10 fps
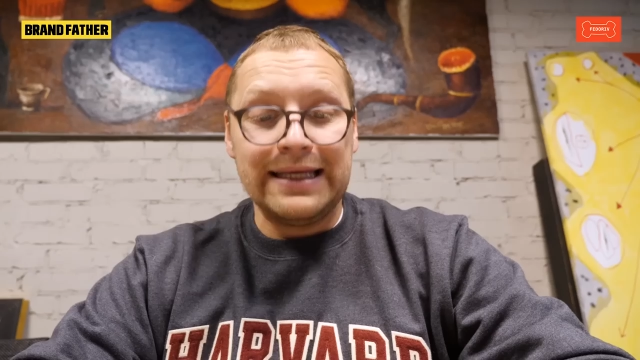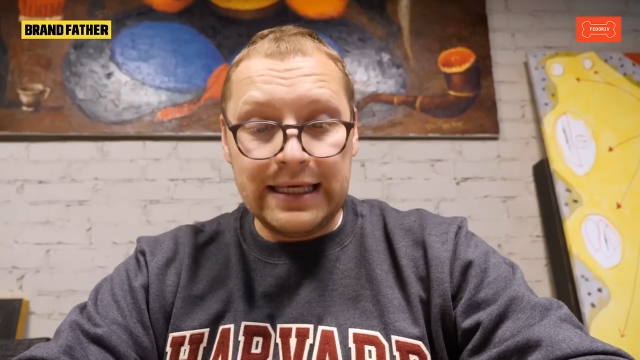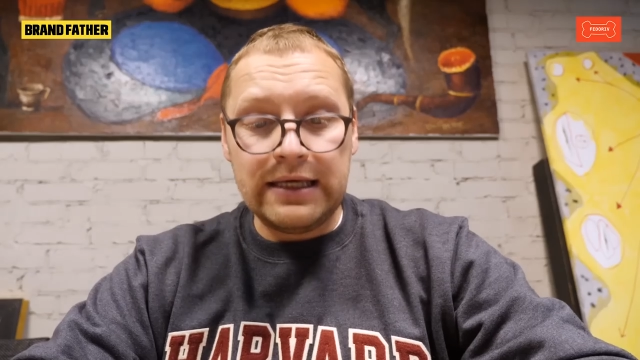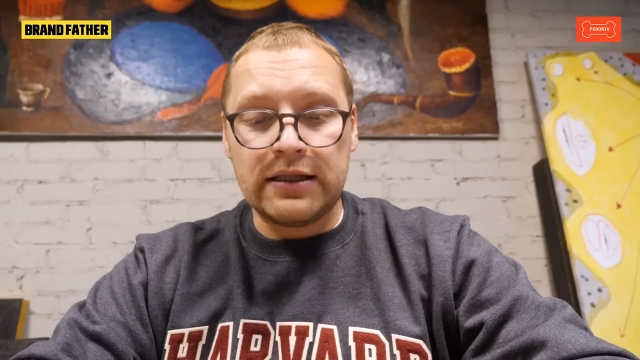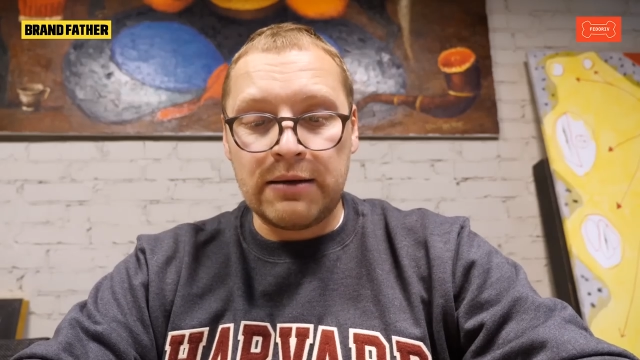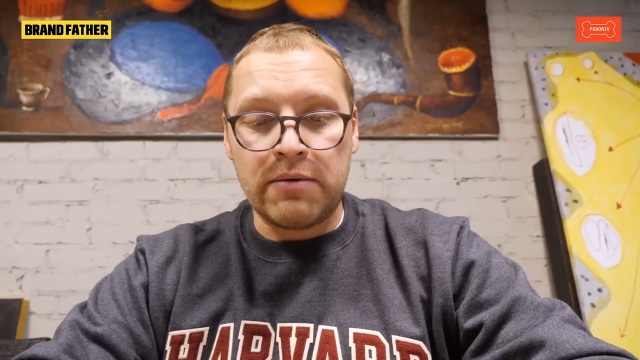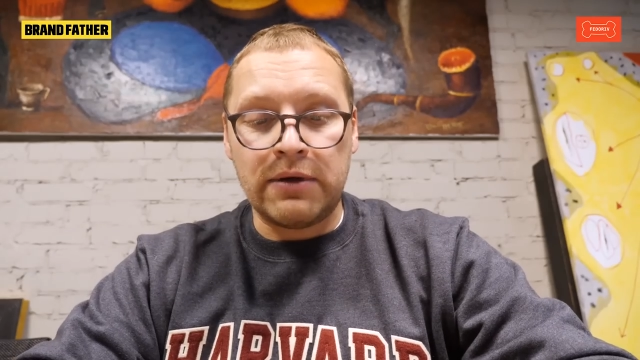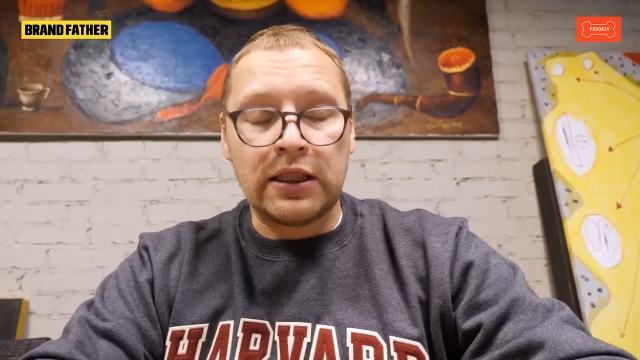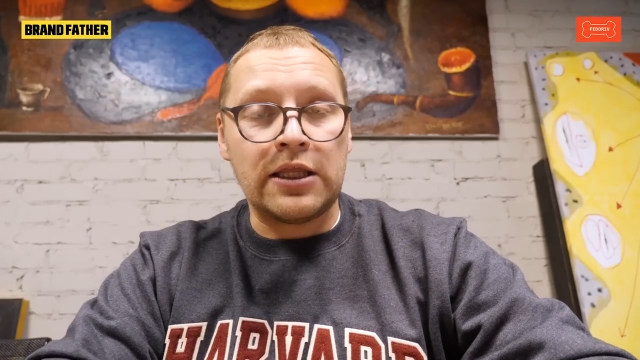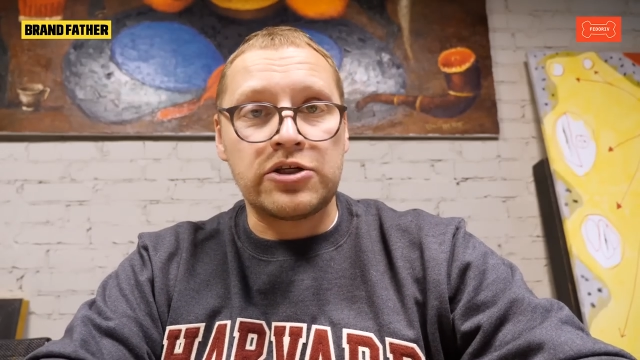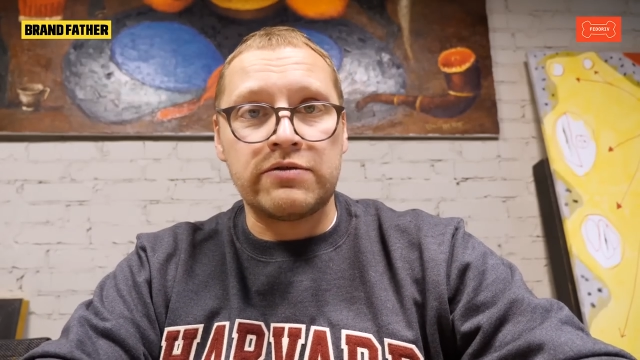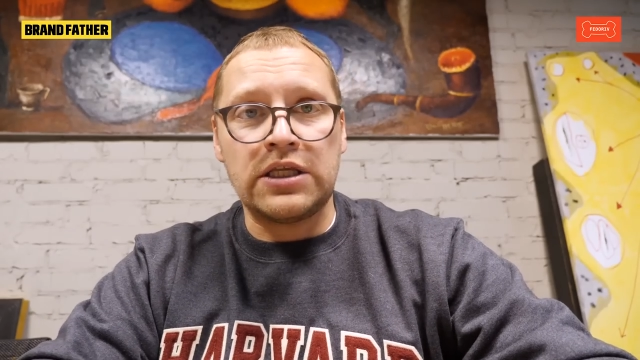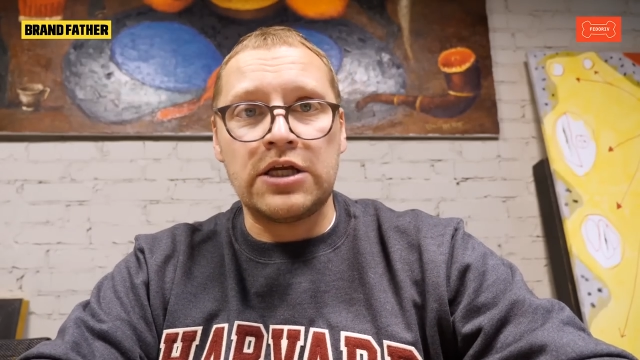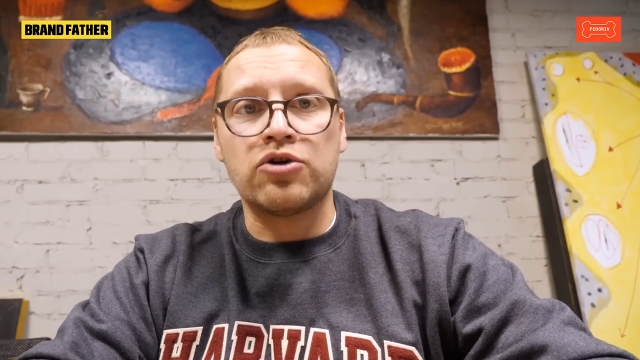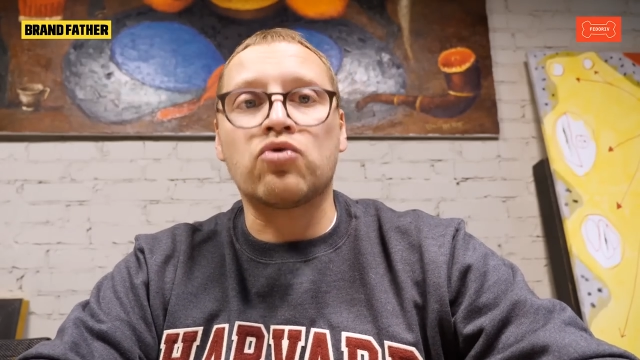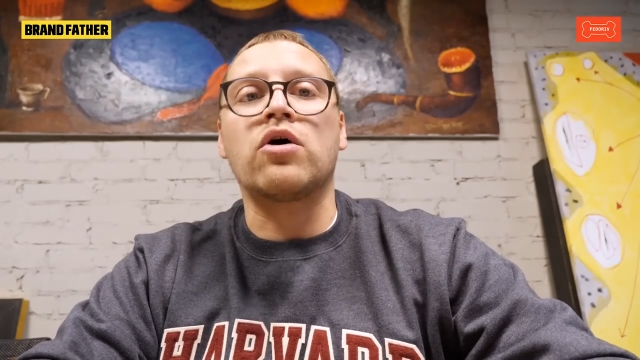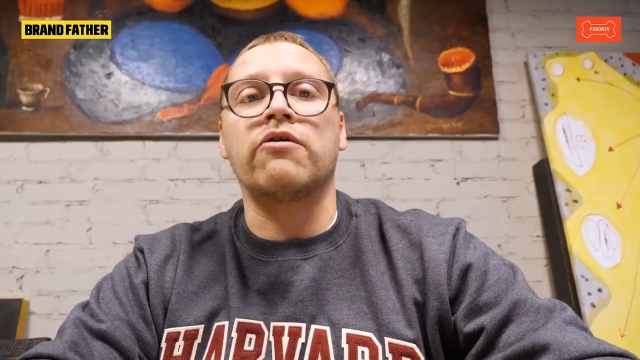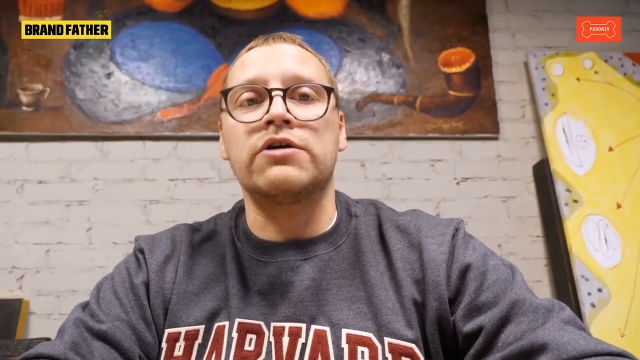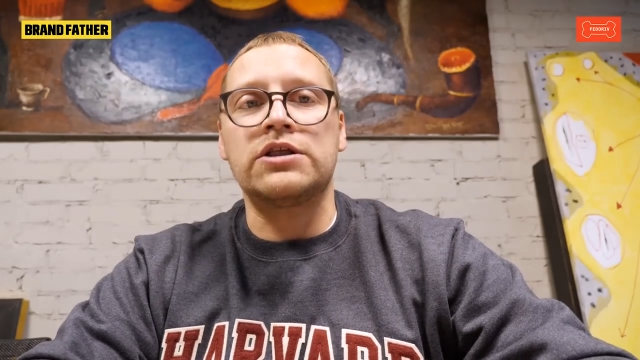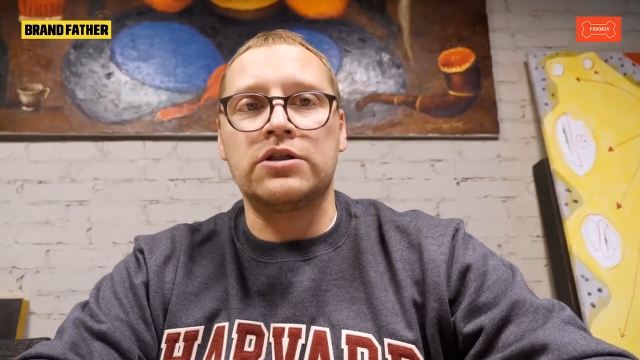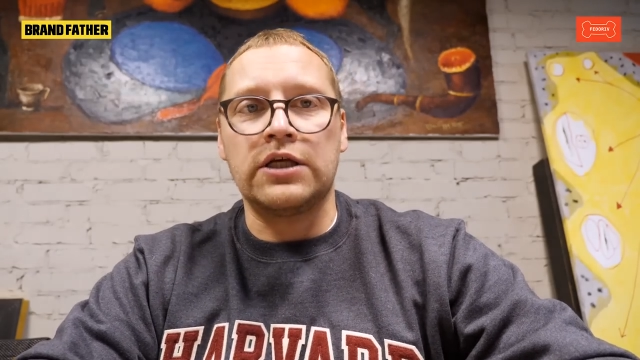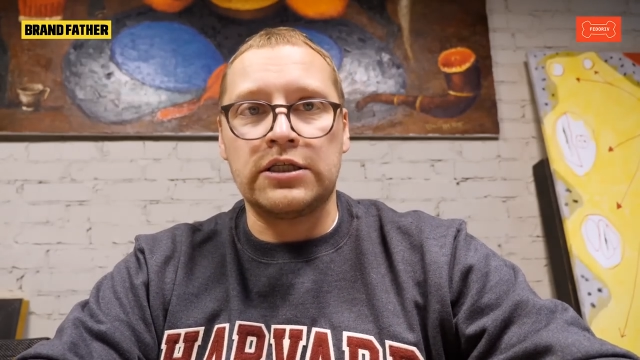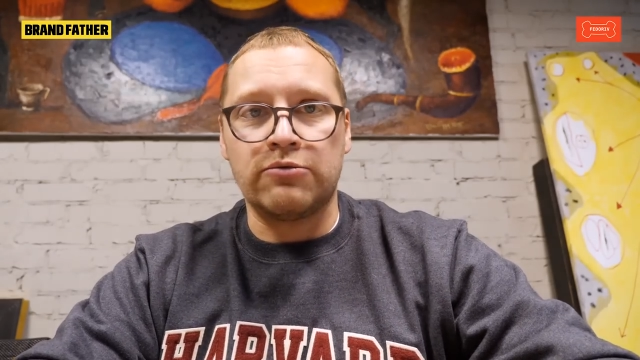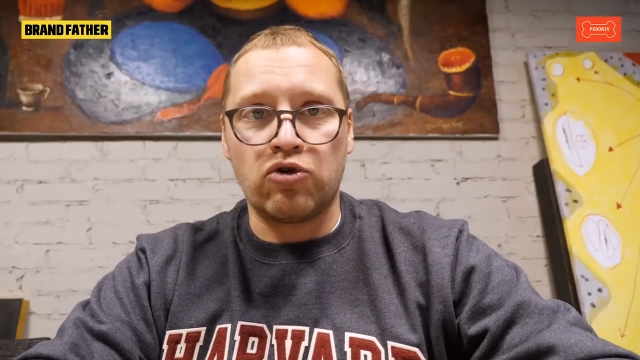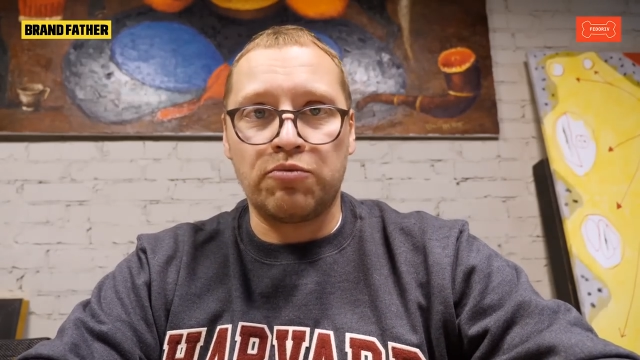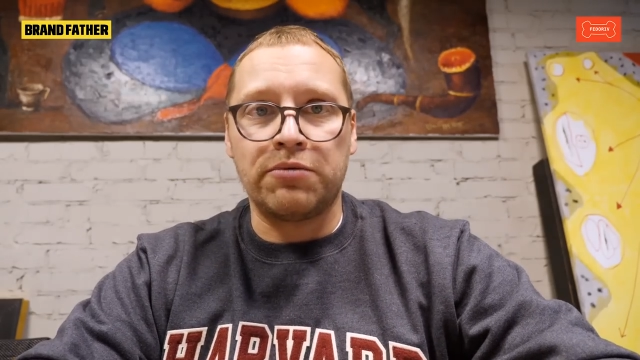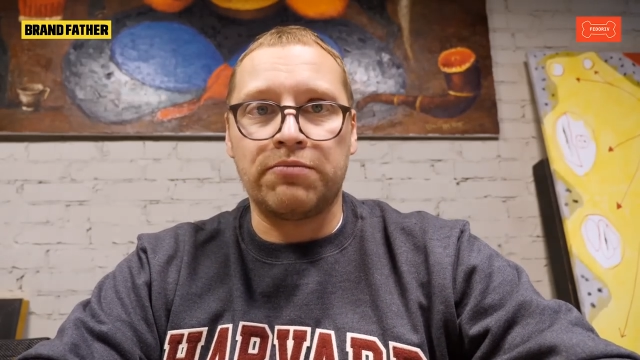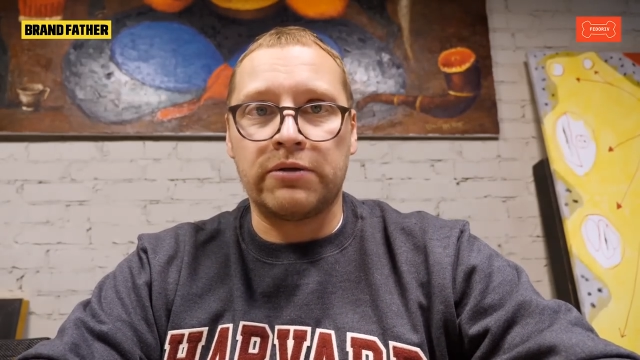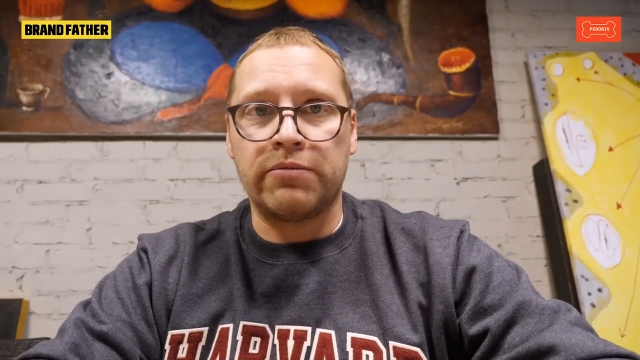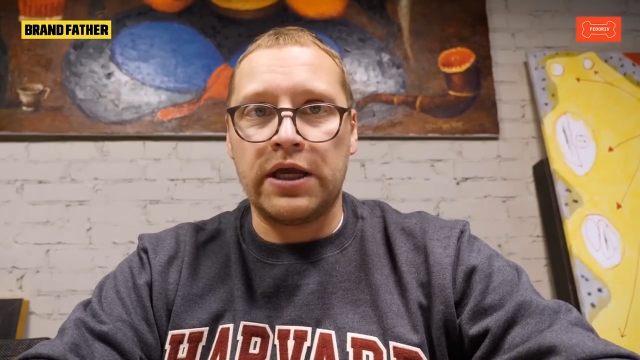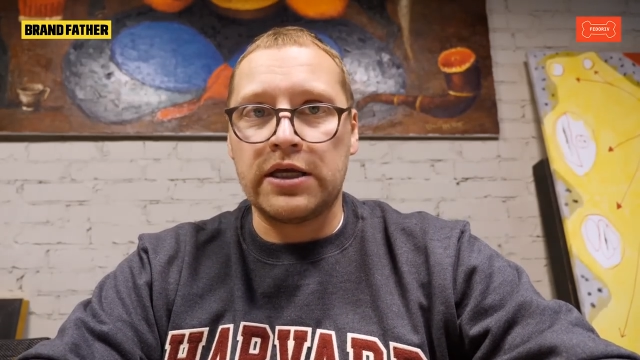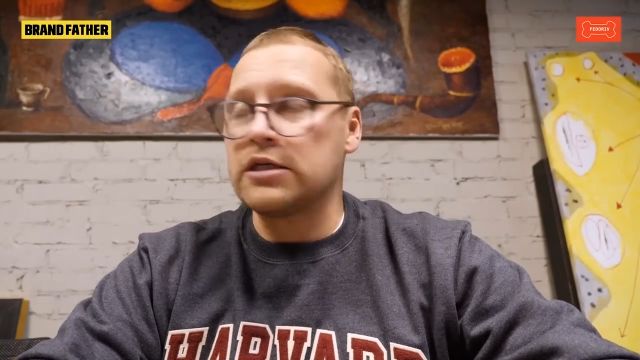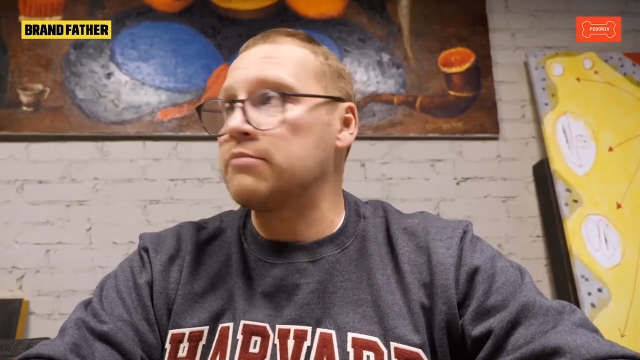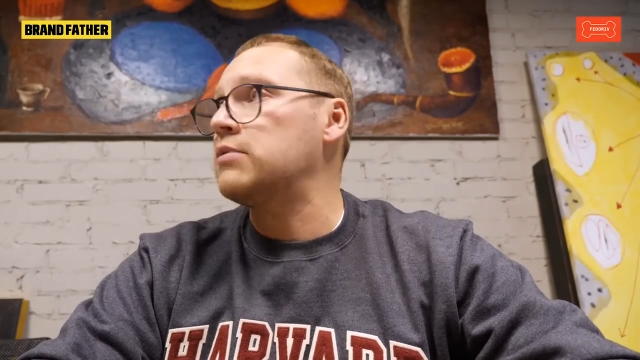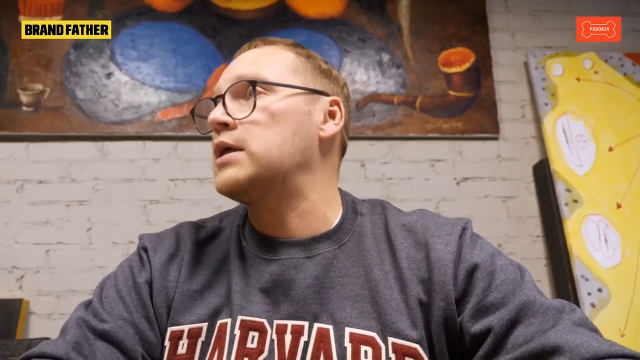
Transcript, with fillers: и на момент нашей встречи руководил этим крупным предприятием.